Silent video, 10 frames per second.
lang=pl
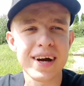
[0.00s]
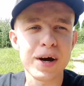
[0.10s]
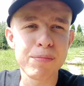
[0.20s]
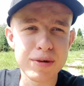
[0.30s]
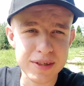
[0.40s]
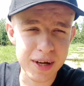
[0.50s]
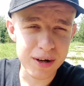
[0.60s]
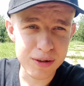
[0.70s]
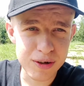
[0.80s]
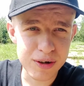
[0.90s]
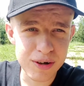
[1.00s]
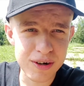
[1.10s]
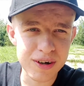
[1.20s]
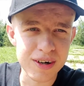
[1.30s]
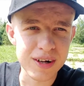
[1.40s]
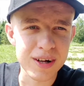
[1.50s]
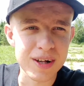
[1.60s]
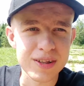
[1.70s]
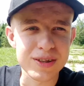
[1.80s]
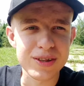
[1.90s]
Oprócz tego to
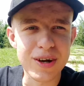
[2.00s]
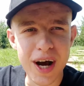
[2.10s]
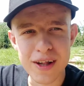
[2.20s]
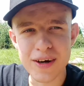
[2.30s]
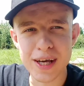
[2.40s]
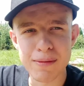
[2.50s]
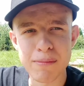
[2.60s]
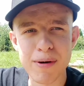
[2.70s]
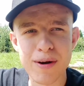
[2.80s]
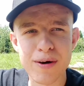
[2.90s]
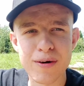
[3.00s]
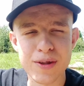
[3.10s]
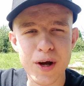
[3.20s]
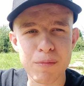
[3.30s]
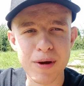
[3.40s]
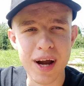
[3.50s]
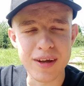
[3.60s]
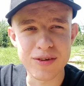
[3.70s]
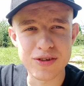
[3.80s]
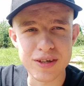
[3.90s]
trochę nogi mi bolą od tego
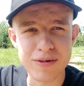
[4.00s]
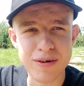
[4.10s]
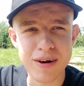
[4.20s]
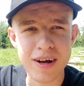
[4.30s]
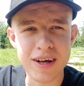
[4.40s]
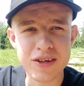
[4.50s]
biegania dzisiaj w ogóle.